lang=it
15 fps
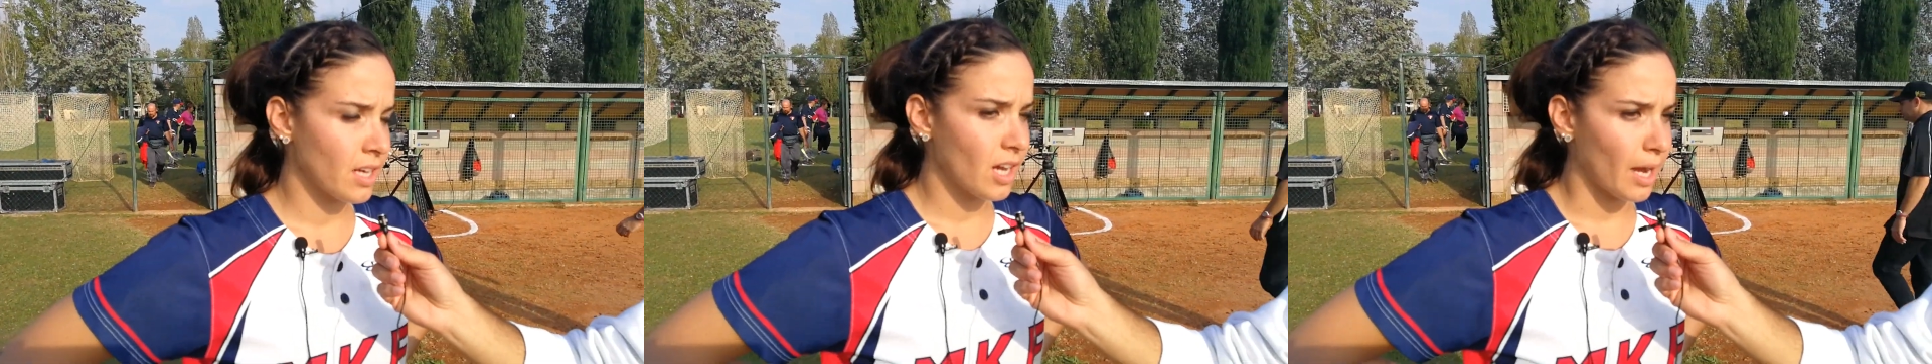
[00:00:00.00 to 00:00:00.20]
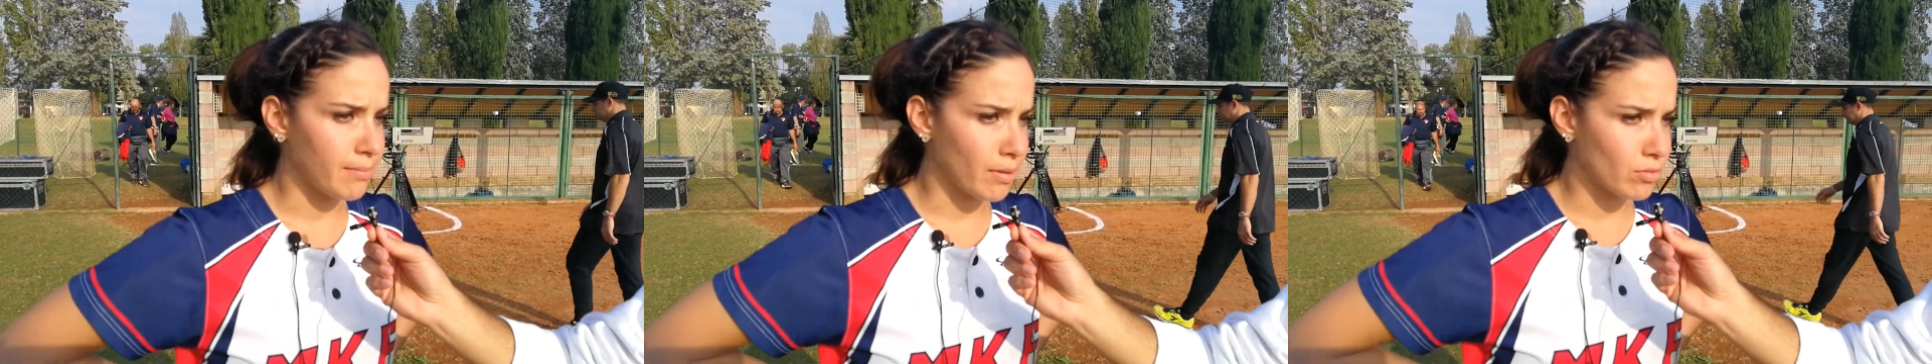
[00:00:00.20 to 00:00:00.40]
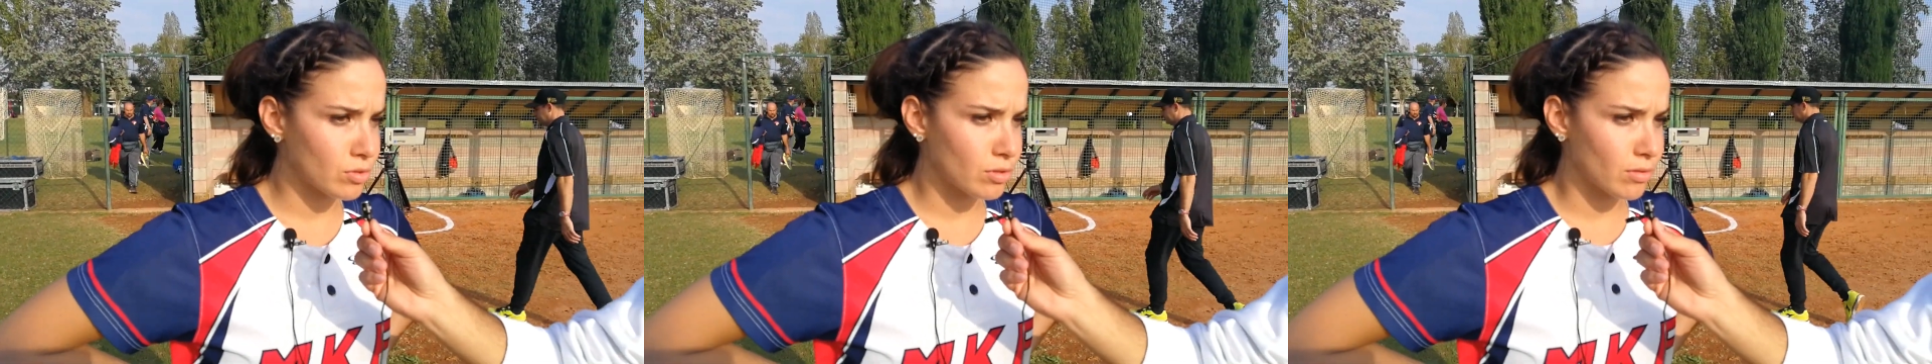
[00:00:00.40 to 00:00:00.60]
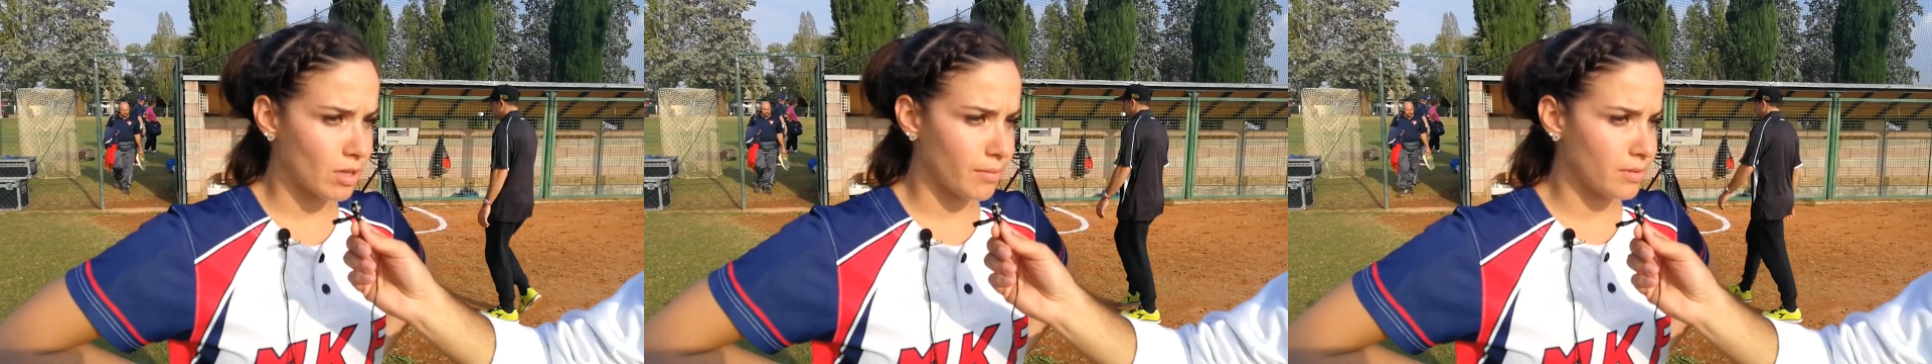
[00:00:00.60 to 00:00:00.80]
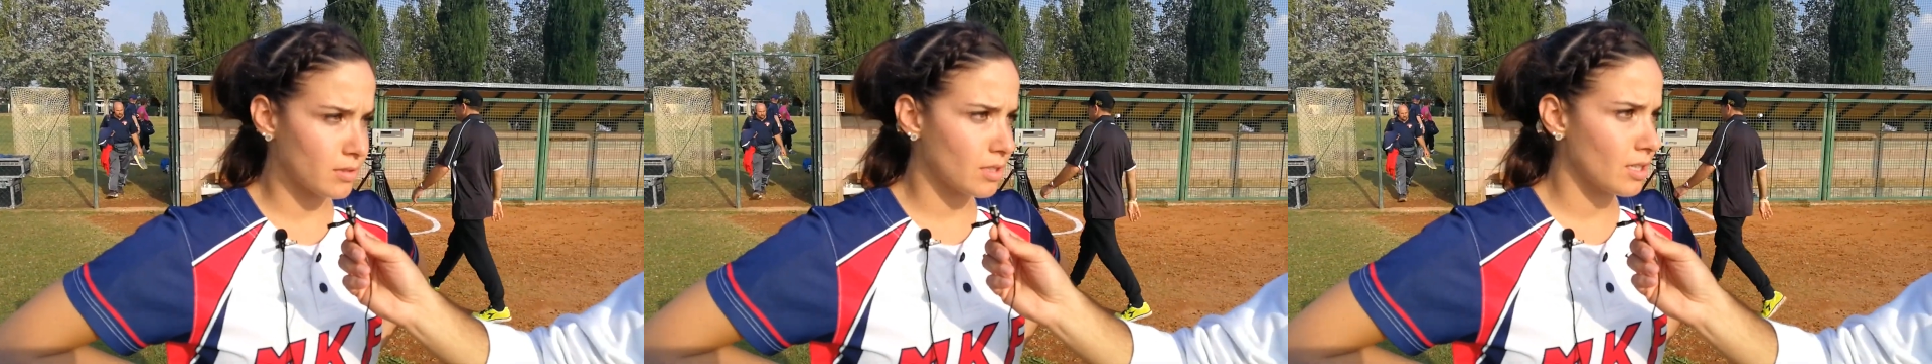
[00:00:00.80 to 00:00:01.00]
Abbiamo
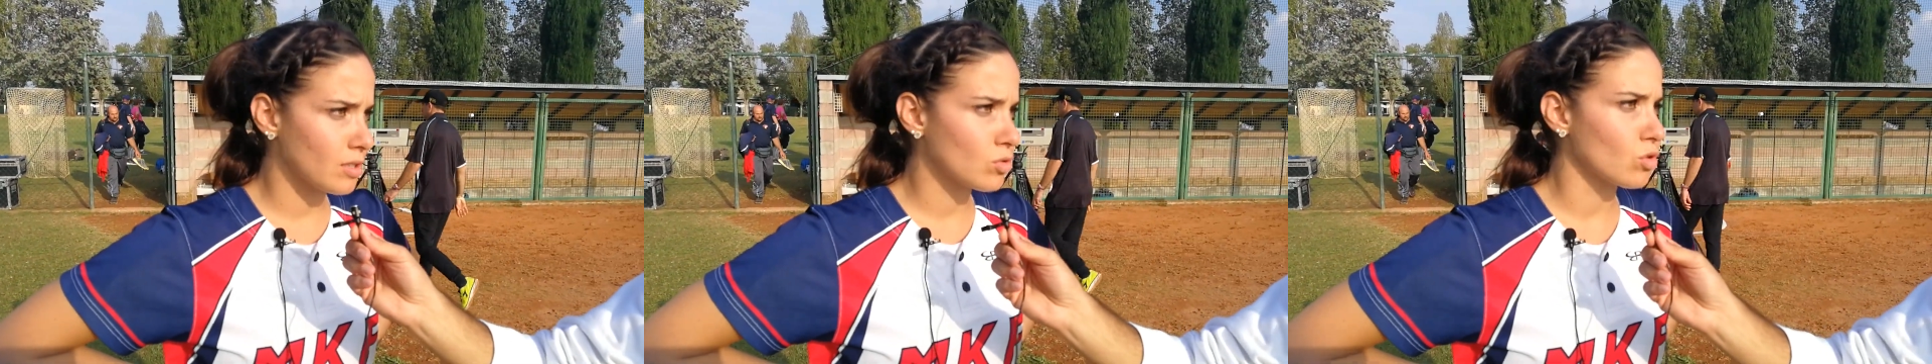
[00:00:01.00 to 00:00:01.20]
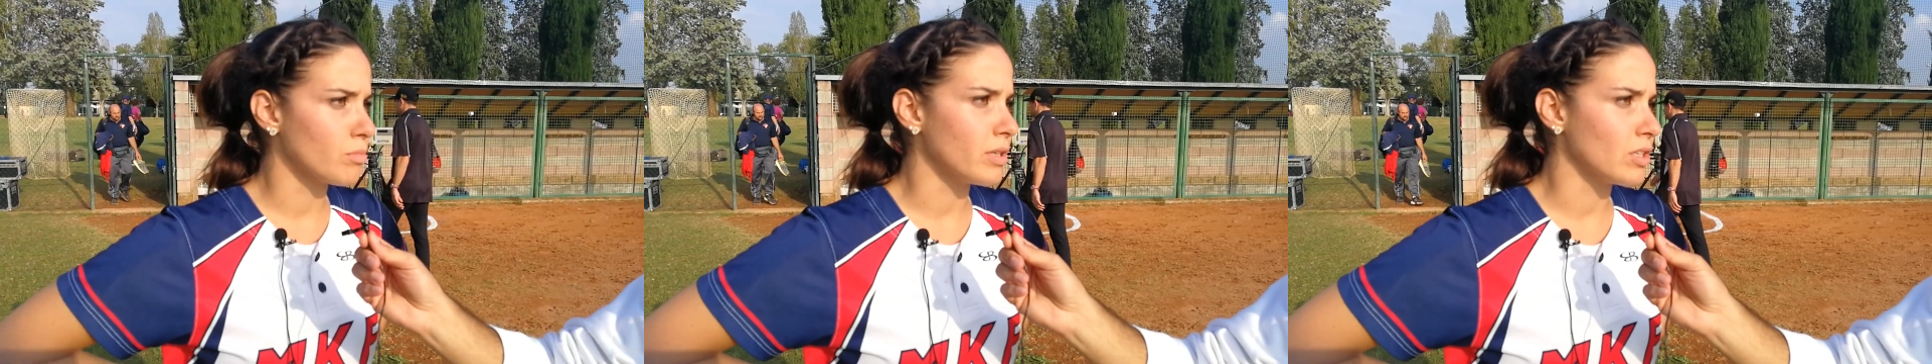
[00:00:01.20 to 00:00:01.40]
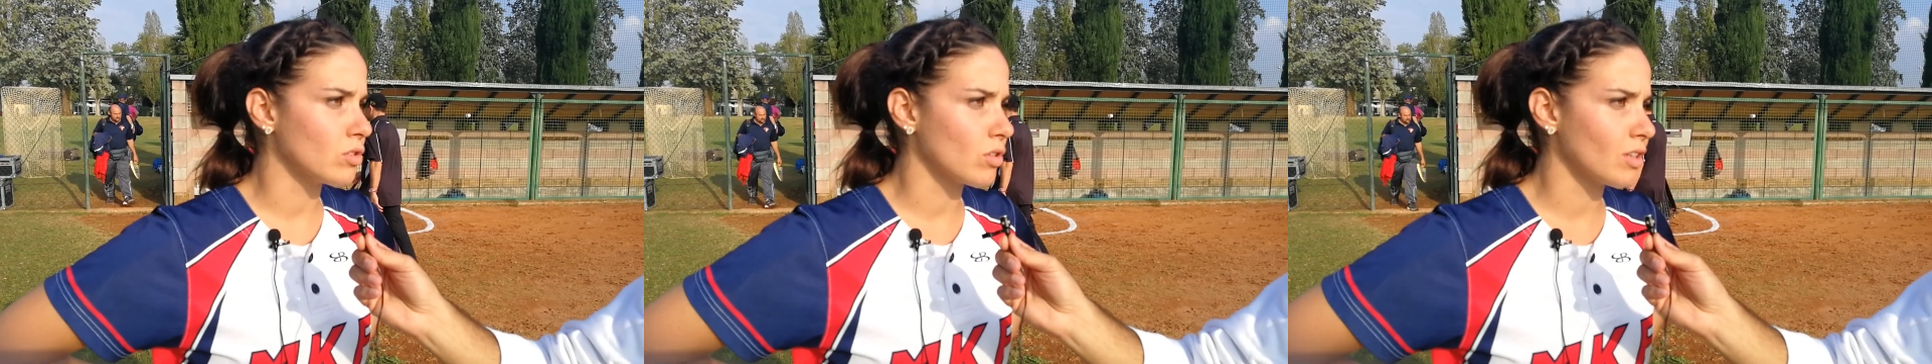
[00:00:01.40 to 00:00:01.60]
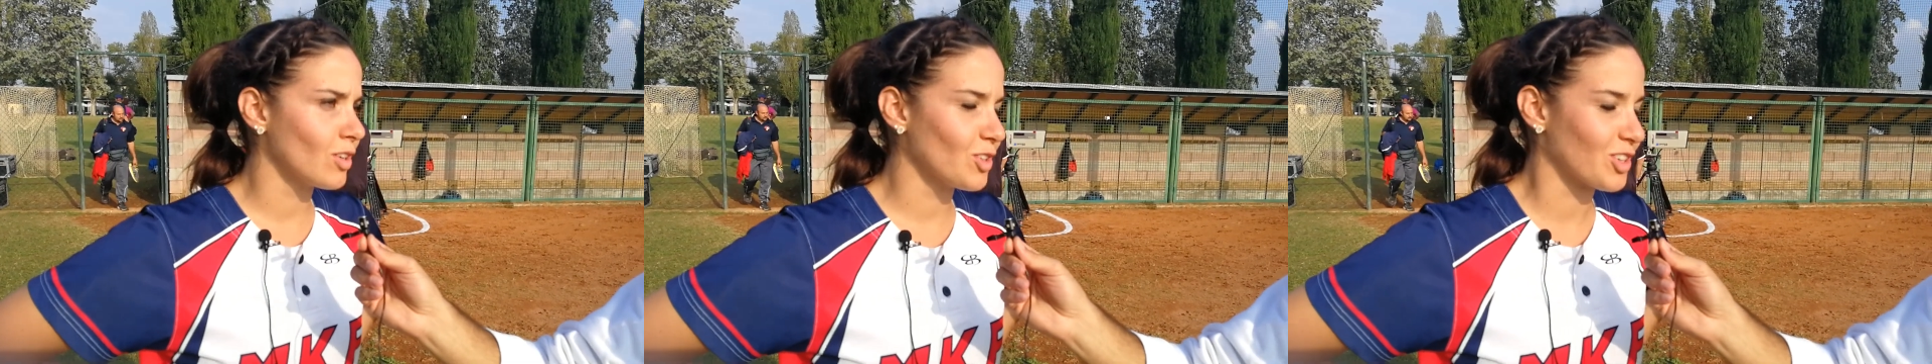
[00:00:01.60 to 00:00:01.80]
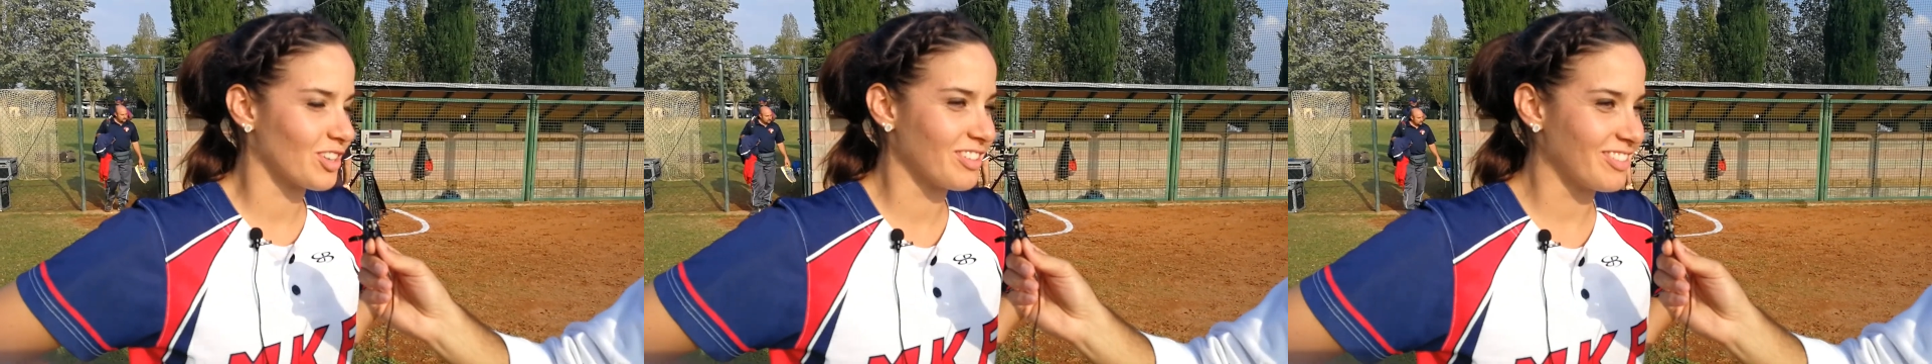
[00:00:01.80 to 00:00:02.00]
sicuramente subito il
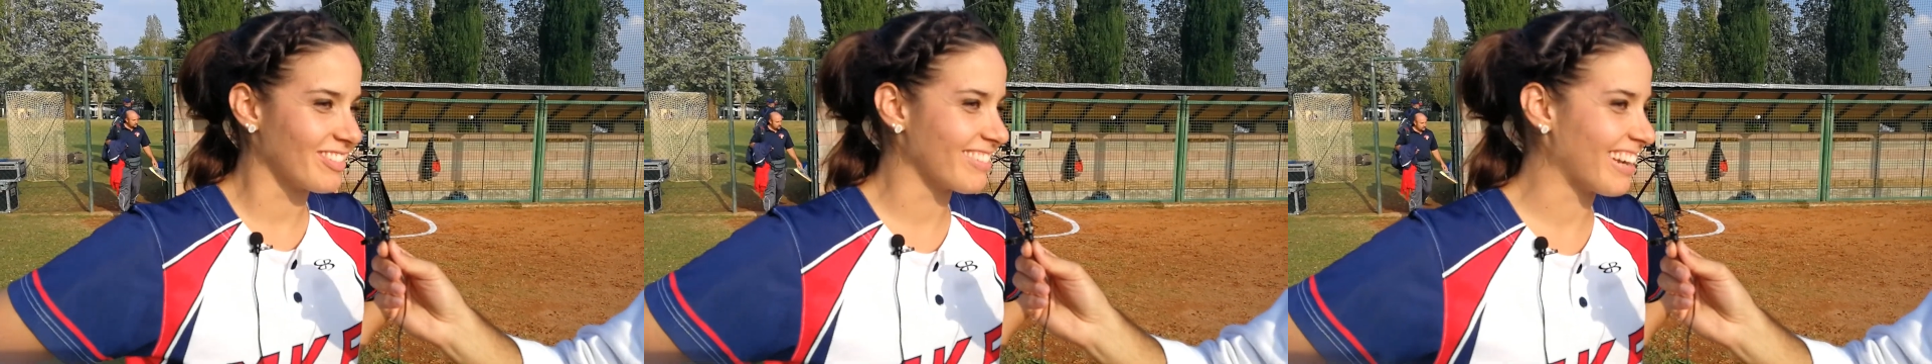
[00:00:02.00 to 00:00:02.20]
loro